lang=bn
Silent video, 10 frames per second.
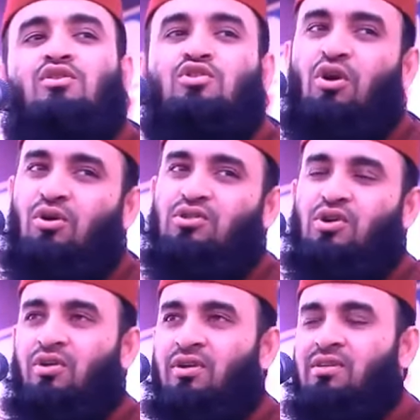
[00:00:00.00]
সহজ
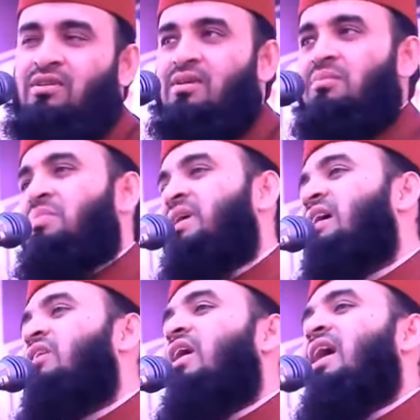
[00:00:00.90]
হন বিয়ে
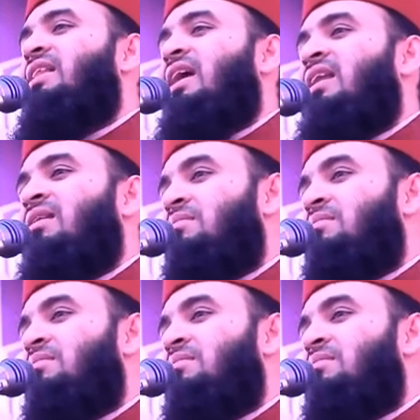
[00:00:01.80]
করায় দেন